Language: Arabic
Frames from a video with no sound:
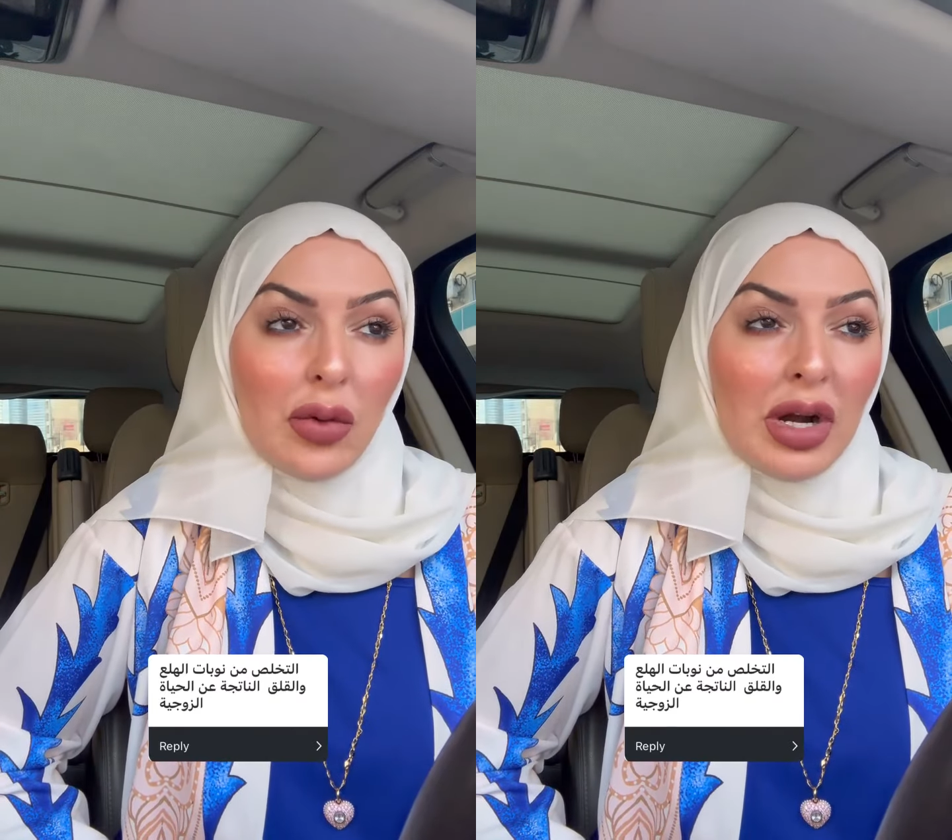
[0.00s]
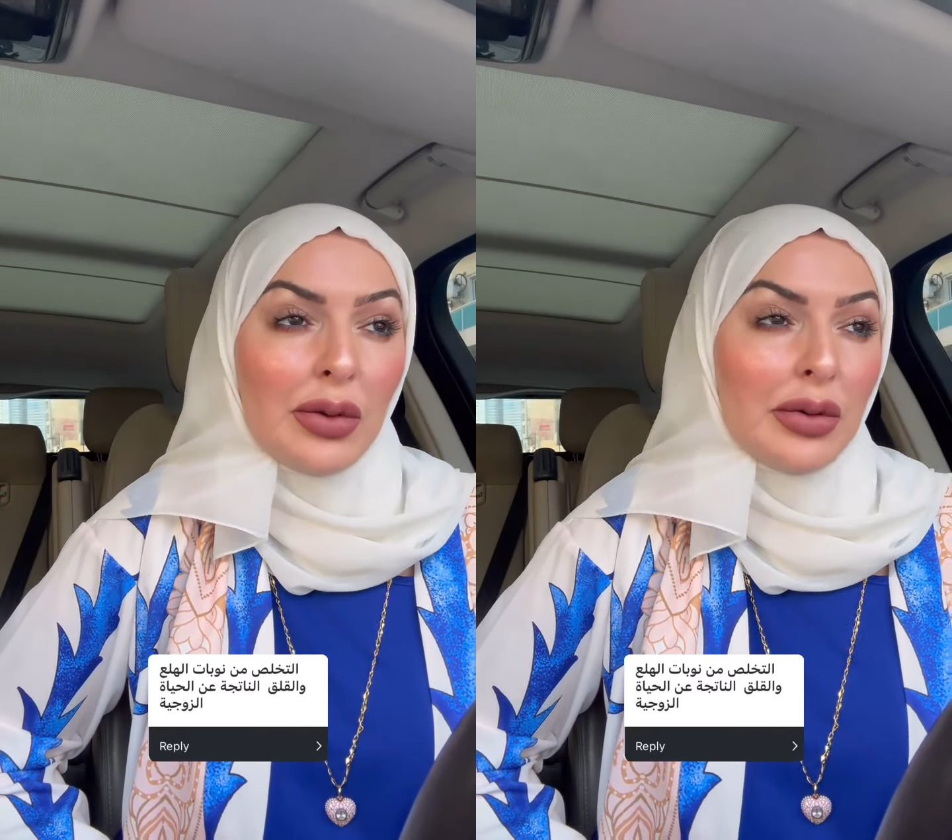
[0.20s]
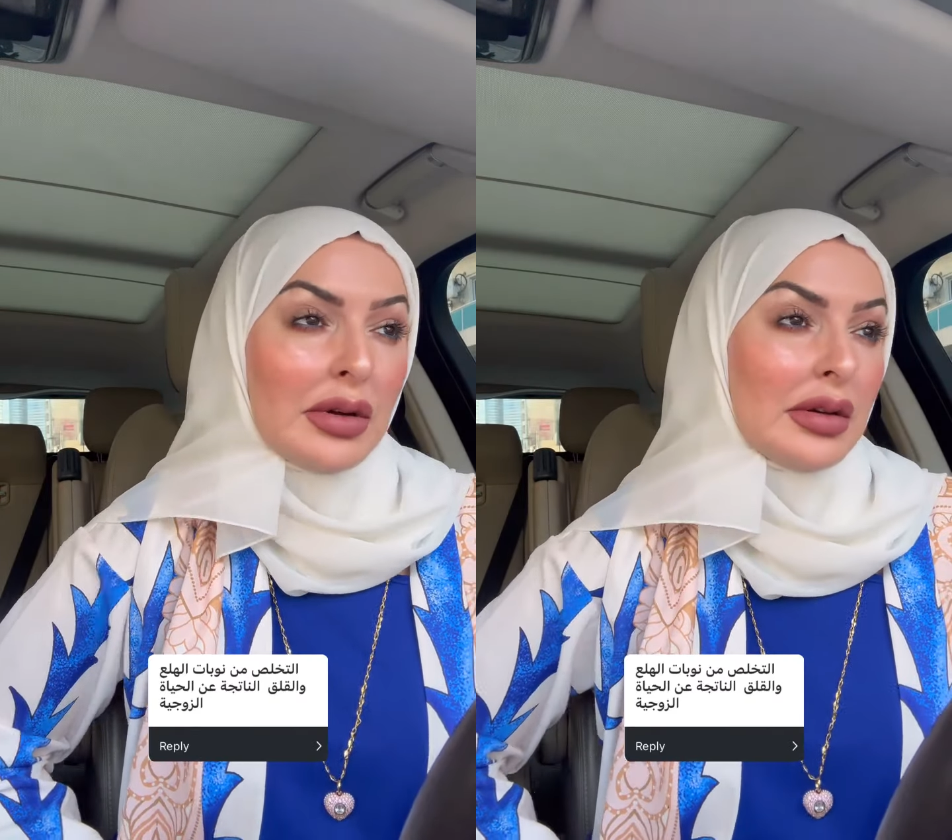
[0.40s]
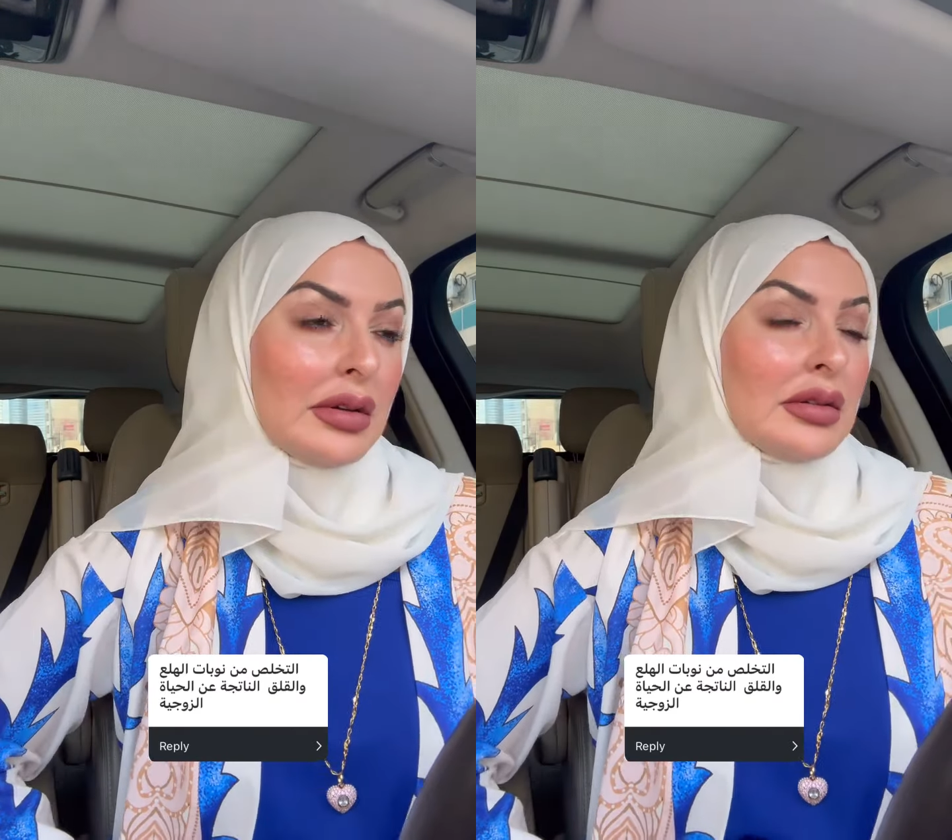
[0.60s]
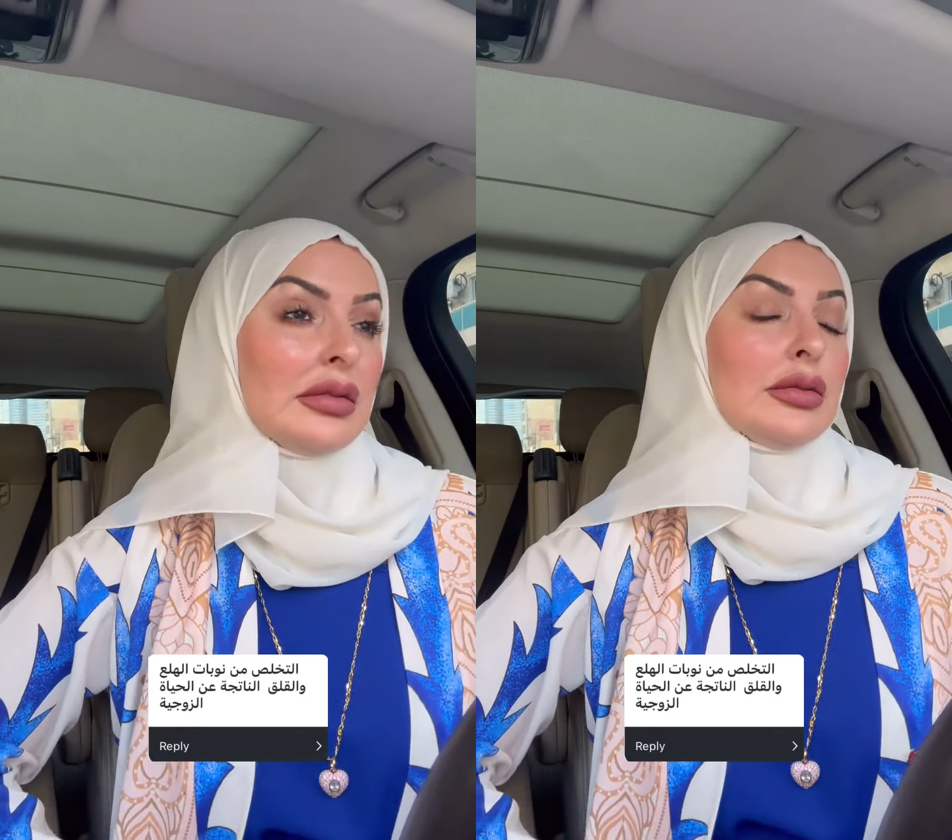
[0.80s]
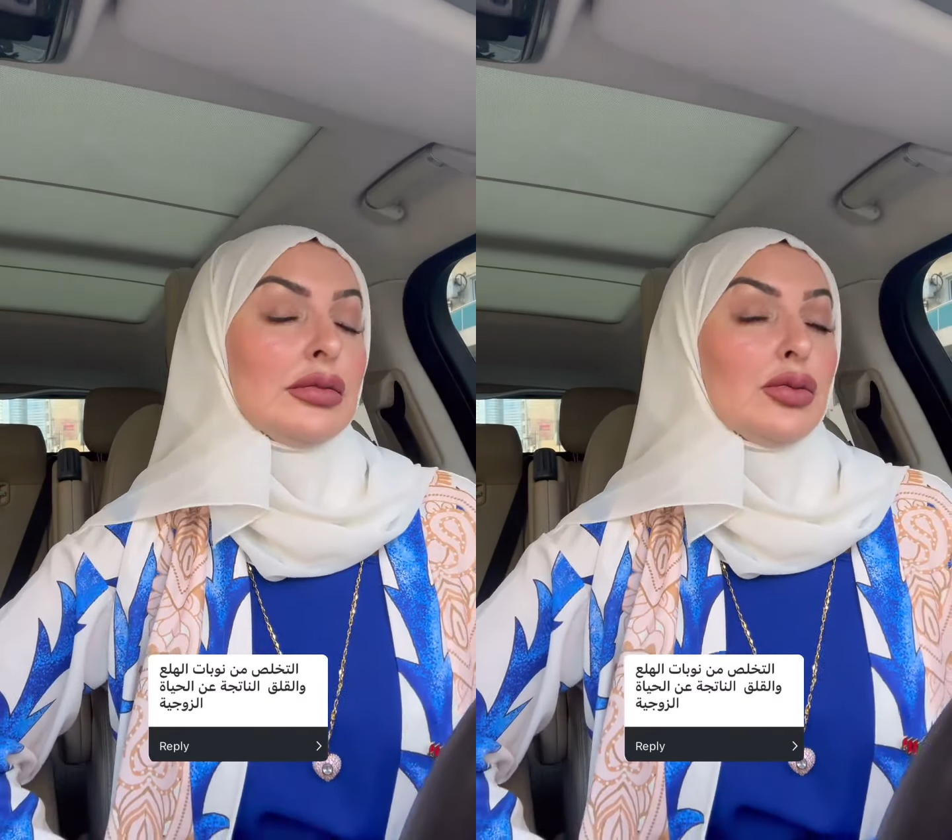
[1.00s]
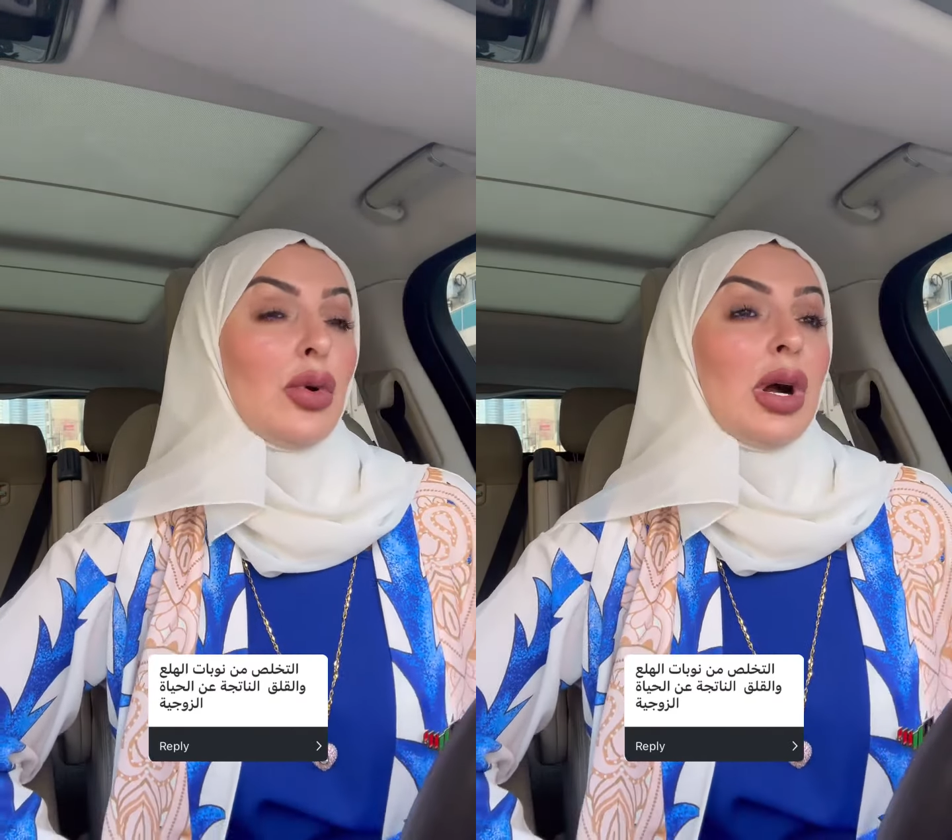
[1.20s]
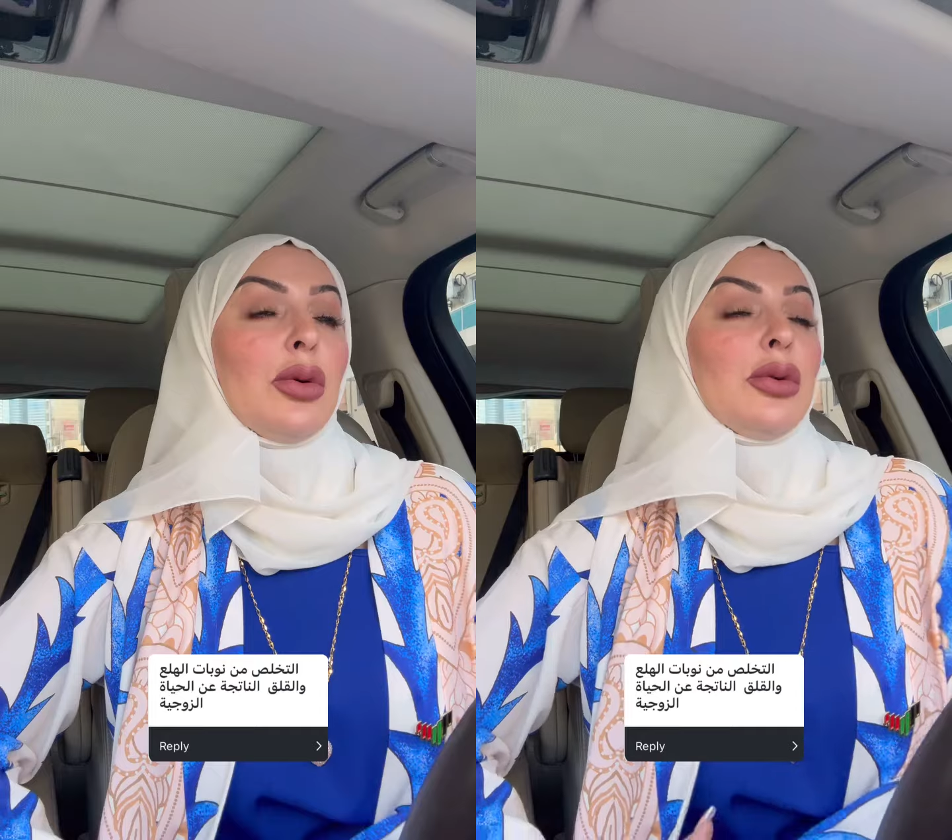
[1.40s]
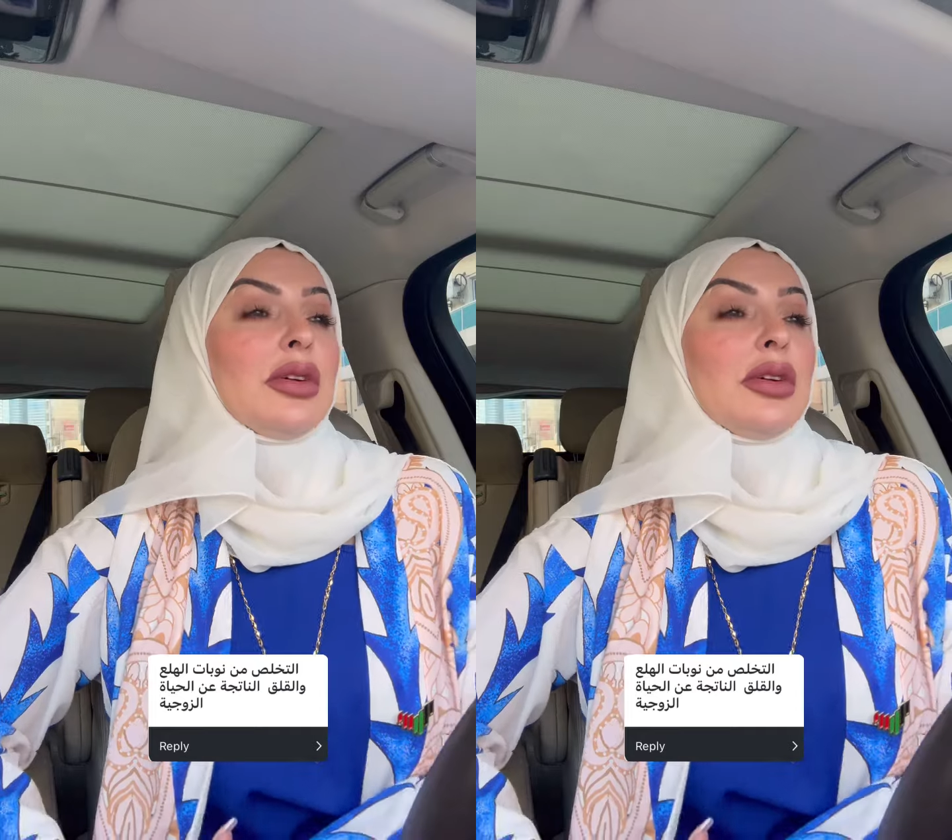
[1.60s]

واو واو